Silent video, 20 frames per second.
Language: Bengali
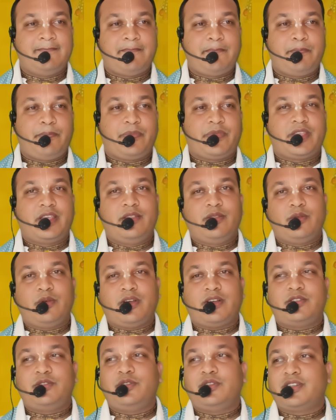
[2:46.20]
কিন্তু
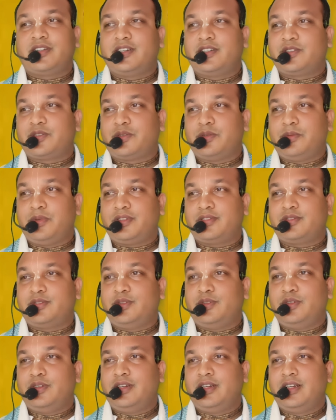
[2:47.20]
একজন কৃষ্ণ ভক্ত
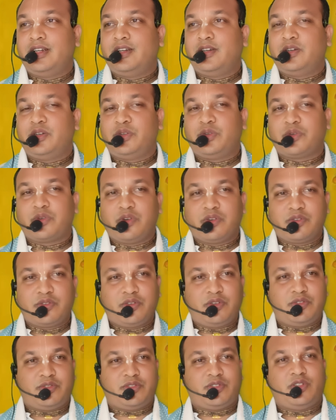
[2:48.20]

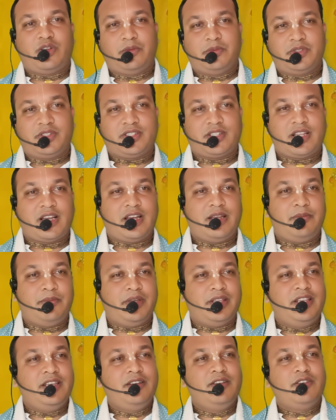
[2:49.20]
রোগগ্রস্ত অবস্থায়
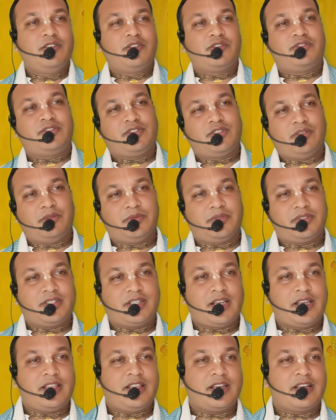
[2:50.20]
ব্যাধিগ্রস্ত
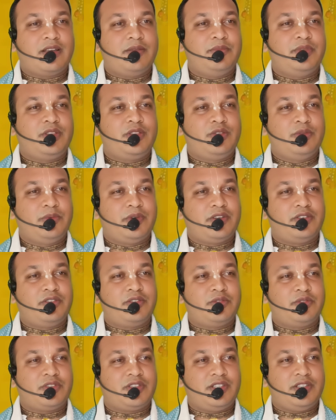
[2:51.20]
অবস্থায় তাকে মৃত্যুবরণ
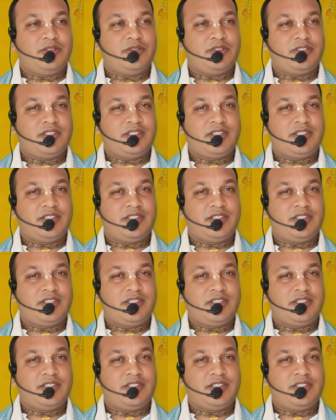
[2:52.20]
করতে হচ্ছে